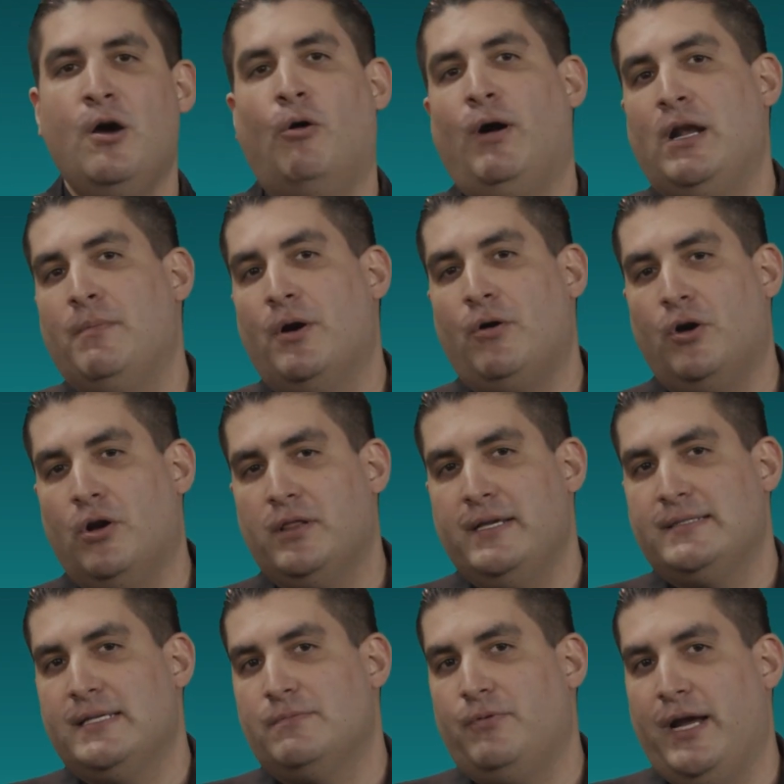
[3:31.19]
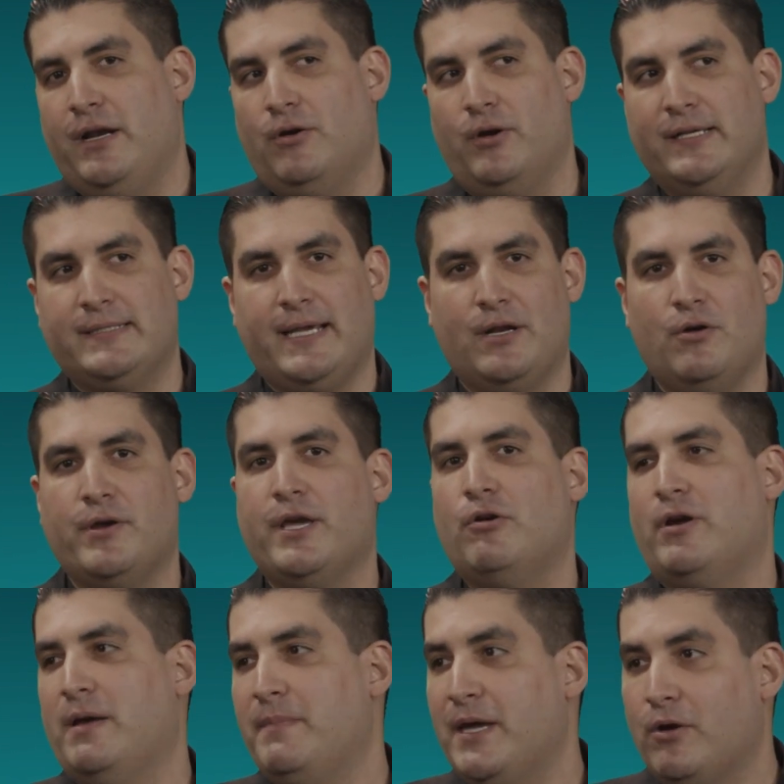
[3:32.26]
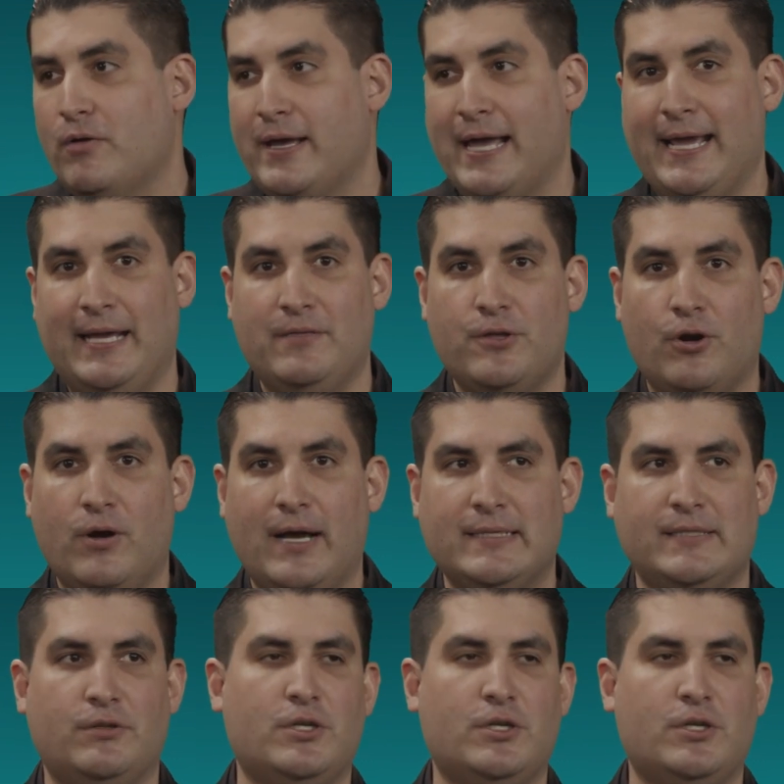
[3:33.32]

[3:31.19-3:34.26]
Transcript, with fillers: O a lo mejor dices, bueno, es que no quiero que mi hijo caiga en drogas,